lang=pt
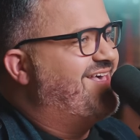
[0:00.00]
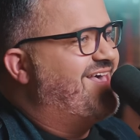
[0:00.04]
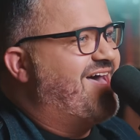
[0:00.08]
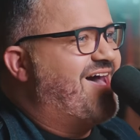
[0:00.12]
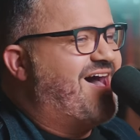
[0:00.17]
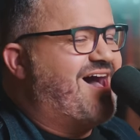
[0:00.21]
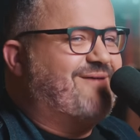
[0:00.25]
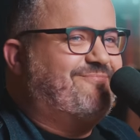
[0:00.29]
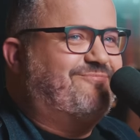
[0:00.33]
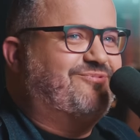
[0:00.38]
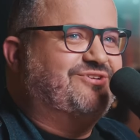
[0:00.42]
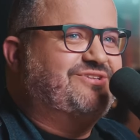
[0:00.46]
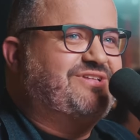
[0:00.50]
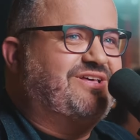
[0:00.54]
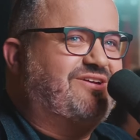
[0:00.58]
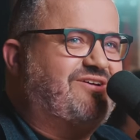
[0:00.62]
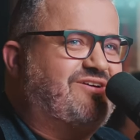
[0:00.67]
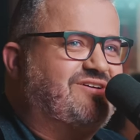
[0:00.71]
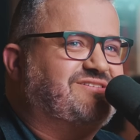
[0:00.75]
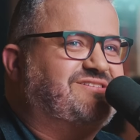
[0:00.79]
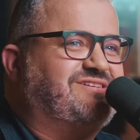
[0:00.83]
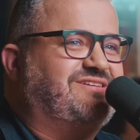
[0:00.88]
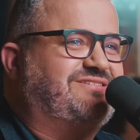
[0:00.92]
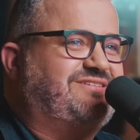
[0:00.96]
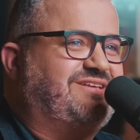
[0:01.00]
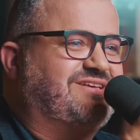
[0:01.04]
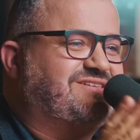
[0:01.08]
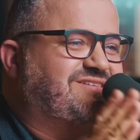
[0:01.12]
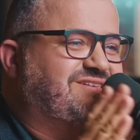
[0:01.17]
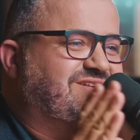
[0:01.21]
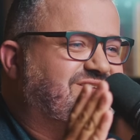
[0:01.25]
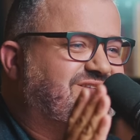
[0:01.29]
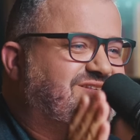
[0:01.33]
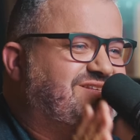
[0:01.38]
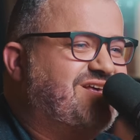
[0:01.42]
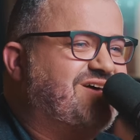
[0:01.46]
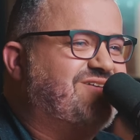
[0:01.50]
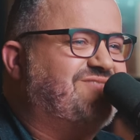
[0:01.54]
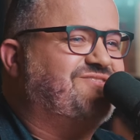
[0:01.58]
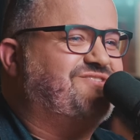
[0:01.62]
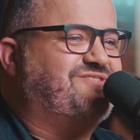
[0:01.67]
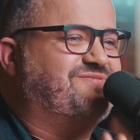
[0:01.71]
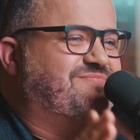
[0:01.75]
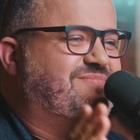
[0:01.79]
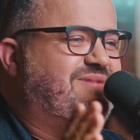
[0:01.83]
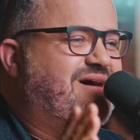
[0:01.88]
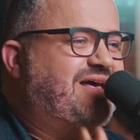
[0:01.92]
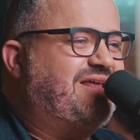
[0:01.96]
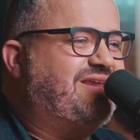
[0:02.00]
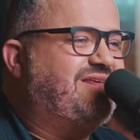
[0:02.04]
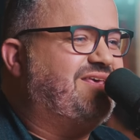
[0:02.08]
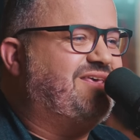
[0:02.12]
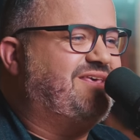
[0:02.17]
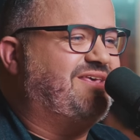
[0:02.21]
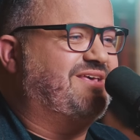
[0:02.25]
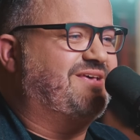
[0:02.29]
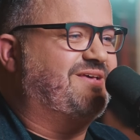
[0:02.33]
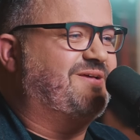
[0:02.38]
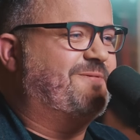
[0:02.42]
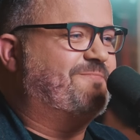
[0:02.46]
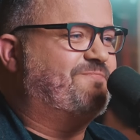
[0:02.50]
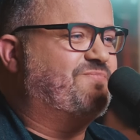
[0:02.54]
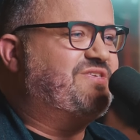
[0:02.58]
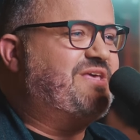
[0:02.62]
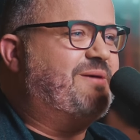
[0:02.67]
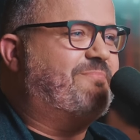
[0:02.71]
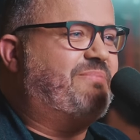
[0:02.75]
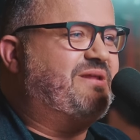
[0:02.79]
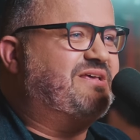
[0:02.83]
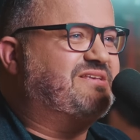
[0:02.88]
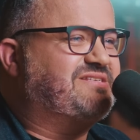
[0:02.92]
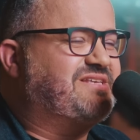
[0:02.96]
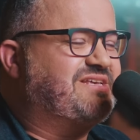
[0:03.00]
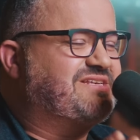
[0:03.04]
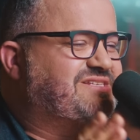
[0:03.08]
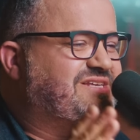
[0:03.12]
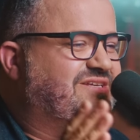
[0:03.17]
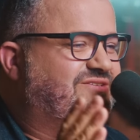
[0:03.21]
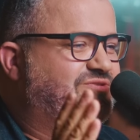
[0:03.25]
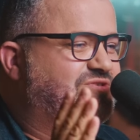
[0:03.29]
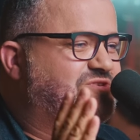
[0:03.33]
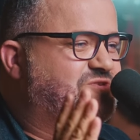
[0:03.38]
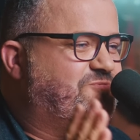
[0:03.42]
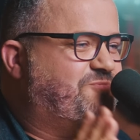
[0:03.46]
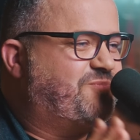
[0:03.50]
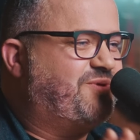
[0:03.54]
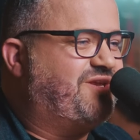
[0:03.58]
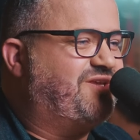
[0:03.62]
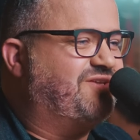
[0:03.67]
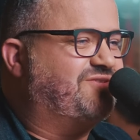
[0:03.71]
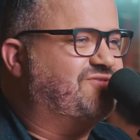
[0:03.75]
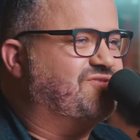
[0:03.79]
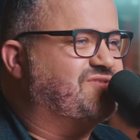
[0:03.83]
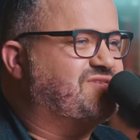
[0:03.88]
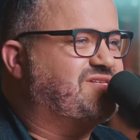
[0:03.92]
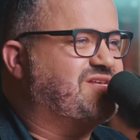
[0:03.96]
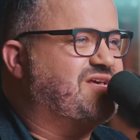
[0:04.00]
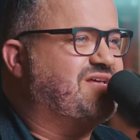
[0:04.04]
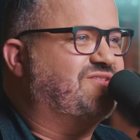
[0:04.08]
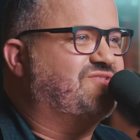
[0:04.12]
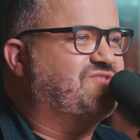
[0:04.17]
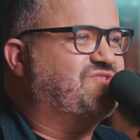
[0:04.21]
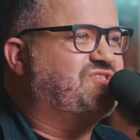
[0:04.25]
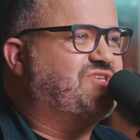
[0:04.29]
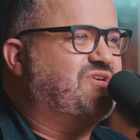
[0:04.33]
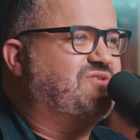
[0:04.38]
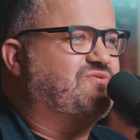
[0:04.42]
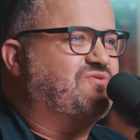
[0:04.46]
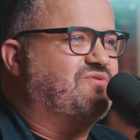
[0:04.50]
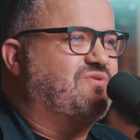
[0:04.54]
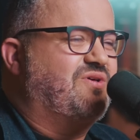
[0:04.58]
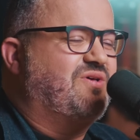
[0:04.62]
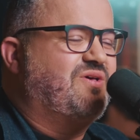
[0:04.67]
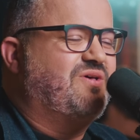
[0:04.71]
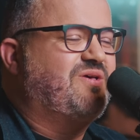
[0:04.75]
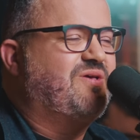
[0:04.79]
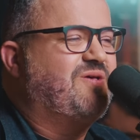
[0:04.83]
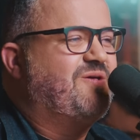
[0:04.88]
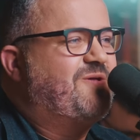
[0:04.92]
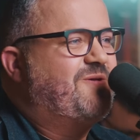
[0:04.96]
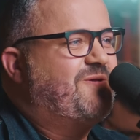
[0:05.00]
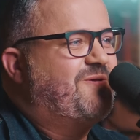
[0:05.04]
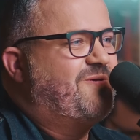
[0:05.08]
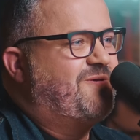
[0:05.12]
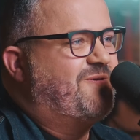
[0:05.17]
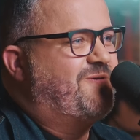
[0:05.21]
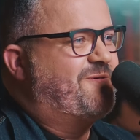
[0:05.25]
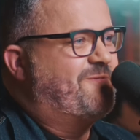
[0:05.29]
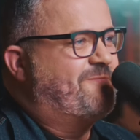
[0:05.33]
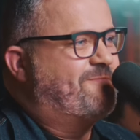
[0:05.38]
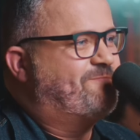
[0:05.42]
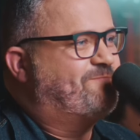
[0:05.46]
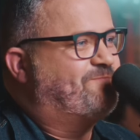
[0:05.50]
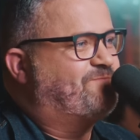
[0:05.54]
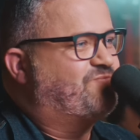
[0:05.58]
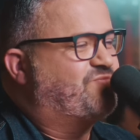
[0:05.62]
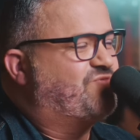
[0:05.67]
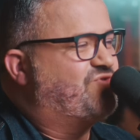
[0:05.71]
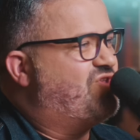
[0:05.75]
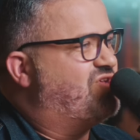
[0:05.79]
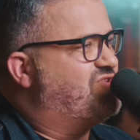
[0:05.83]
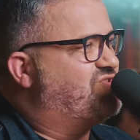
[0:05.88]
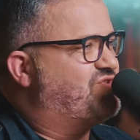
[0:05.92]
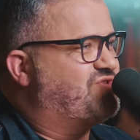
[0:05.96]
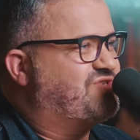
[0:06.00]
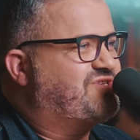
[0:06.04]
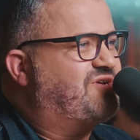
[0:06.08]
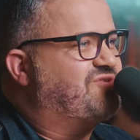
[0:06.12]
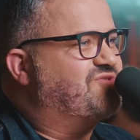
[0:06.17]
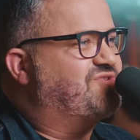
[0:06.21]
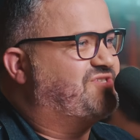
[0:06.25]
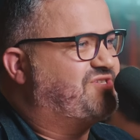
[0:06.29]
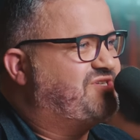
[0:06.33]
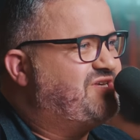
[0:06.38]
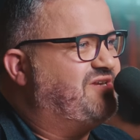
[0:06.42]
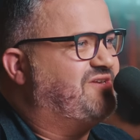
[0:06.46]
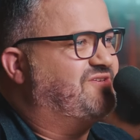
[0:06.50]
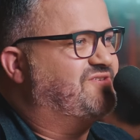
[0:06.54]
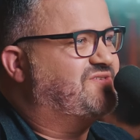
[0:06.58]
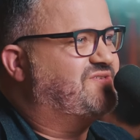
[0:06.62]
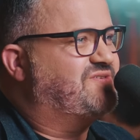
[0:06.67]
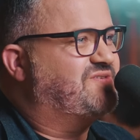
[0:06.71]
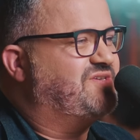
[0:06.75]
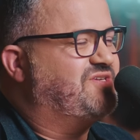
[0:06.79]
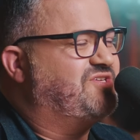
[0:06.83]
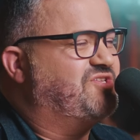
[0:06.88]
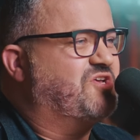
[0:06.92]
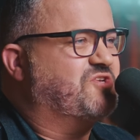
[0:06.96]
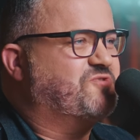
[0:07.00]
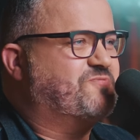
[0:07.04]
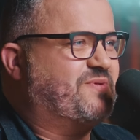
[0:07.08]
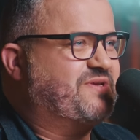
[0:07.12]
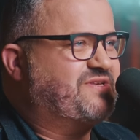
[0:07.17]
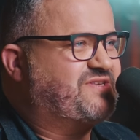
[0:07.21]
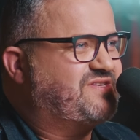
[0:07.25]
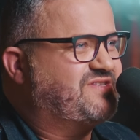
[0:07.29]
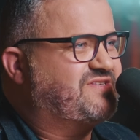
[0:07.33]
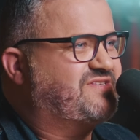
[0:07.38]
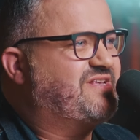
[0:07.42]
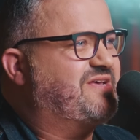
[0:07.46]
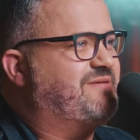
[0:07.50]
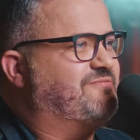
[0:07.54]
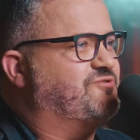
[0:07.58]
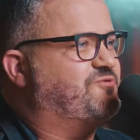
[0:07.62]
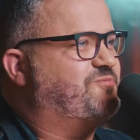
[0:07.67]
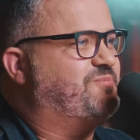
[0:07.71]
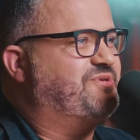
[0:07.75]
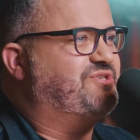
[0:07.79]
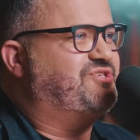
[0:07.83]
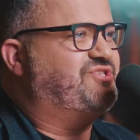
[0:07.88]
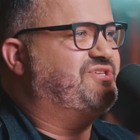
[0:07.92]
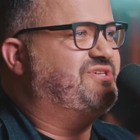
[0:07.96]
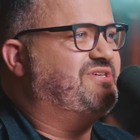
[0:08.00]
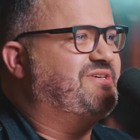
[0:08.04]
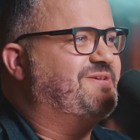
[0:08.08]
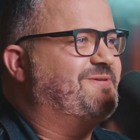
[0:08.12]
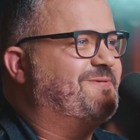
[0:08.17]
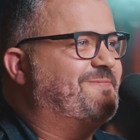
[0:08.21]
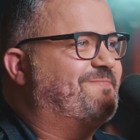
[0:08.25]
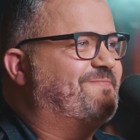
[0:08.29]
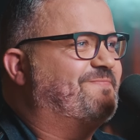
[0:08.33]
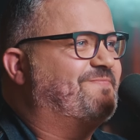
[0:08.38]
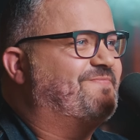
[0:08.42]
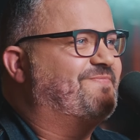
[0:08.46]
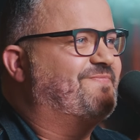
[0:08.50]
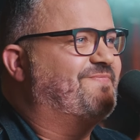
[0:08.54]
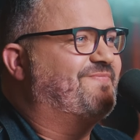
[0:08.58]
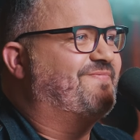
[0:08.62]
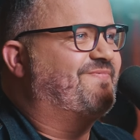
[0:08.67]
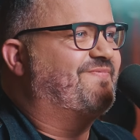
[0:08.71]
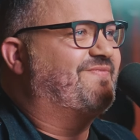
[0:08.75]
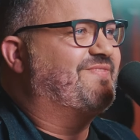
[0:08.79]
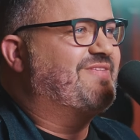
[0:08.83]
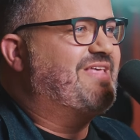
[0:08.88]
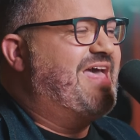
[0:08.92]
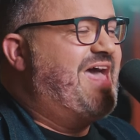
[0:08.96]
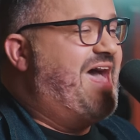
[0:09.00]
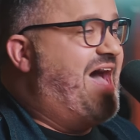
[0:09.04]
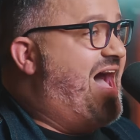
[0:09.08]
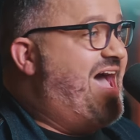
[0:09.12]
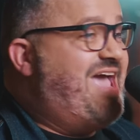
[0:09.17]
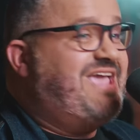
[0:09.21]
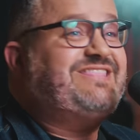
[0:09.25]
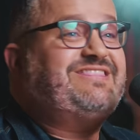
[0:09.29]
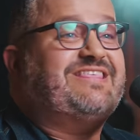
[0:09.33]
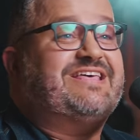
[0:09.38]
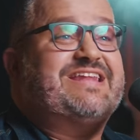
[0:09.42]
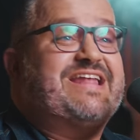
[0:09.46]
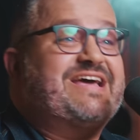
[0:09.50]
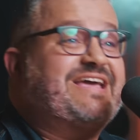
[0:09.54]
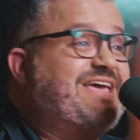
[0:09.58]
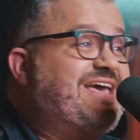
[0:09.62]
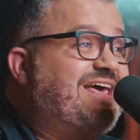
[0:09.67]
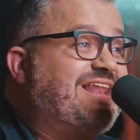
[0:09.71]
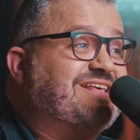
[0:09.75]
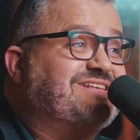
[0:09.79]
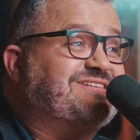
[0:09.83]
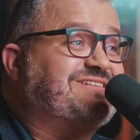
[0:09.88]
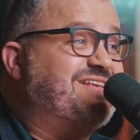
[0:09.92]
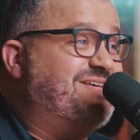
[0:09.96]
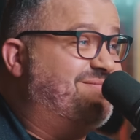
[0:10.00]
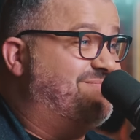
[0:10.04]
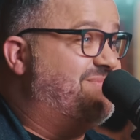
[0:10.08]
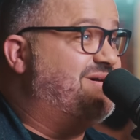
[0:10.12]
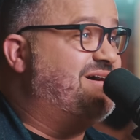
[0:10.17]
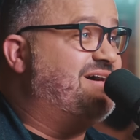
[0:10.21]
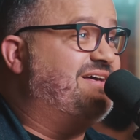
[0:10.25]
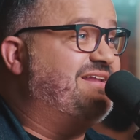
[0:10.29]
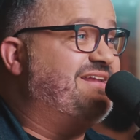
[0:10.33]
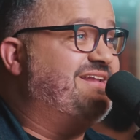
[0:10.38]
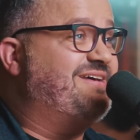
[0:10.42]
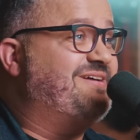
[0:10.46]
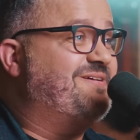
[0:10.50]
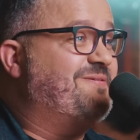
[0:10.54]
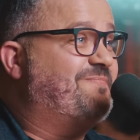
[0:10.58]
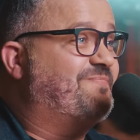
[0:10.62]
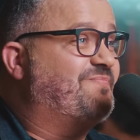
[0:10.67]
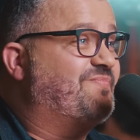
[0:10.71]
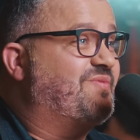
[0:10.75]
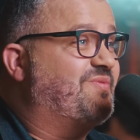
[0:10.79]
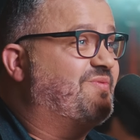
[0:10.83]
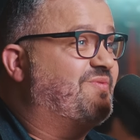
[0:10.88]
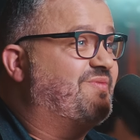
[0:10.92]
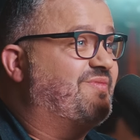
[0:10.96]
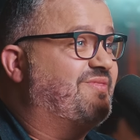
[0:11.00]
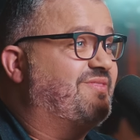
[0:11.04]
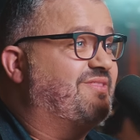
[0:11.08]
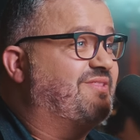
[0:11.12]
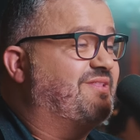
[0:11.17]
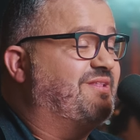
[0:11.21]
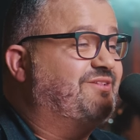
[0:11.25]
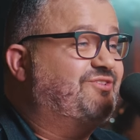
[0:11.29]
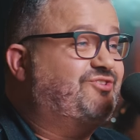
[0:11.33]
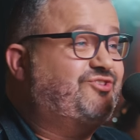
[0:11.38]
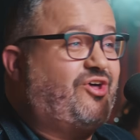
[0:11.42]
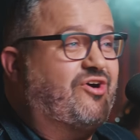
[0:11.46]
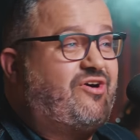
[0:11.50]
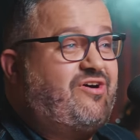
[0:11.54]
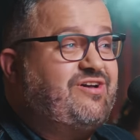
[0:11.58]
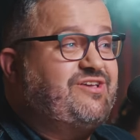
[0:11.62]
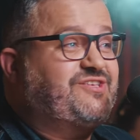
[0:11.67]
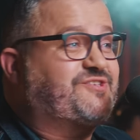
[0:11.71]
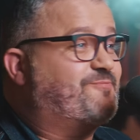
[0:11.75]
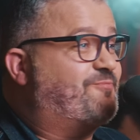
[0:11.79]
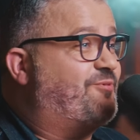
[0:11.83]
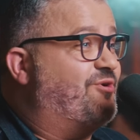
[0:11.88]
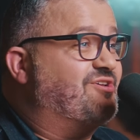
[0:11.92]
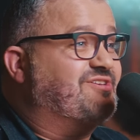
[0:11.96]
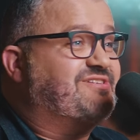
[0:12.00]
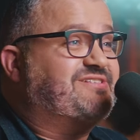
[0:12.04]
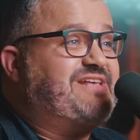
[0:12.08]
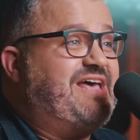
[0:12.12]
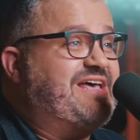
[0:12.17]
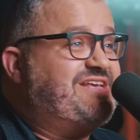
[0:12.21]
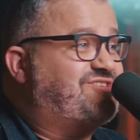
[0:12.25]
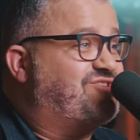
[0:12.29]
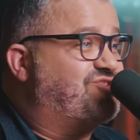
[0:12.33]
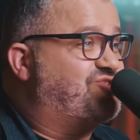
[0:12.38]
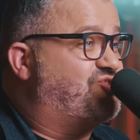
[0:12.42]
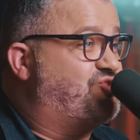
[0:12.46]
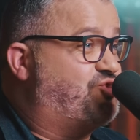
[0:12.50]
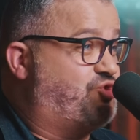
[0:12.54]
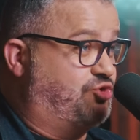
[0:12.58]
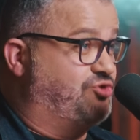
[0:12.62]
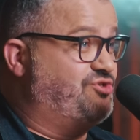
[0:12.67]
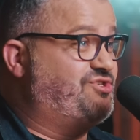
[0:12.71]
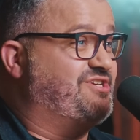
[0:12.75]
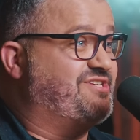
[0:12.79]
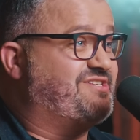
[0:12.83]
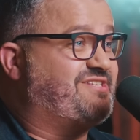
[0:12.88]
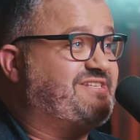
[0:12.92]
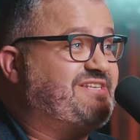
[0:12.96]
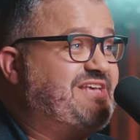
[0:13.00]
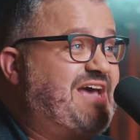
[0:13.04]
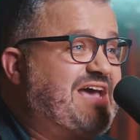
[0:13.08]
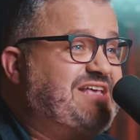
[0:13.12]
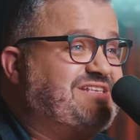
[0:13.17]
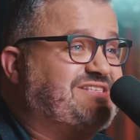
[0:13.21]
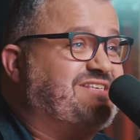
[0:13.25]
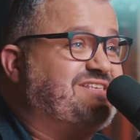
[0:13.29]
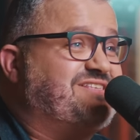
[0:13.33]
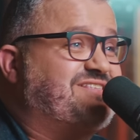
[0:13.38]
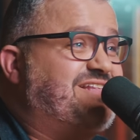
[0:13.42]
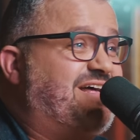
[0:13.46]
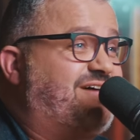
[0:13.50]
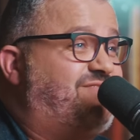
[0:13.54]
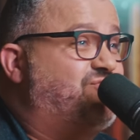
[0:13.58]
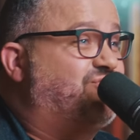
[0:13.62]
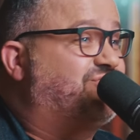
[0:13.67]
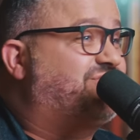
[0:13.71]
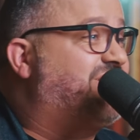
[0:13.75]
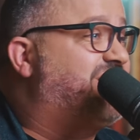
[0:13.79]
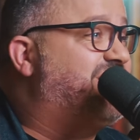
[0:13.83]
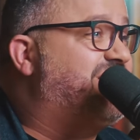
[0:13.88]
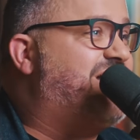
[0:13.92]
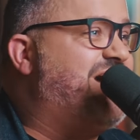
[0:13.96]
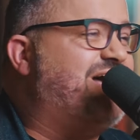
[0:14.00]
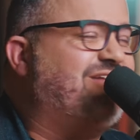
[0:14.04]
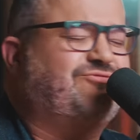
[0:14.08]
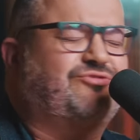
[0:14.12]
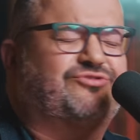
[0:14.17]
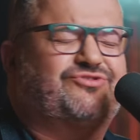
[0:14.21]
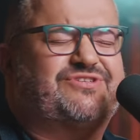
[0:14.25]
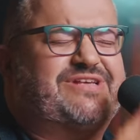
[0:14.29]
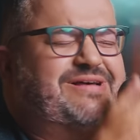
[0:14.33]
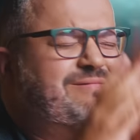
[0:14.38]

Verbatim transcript: A poderosa intercessão de Maria e a presença do Espírito Santo são nossos auxílios e nós precisamos pedir. Ainda naquela semana, dois processos judiciais que estavam trancados há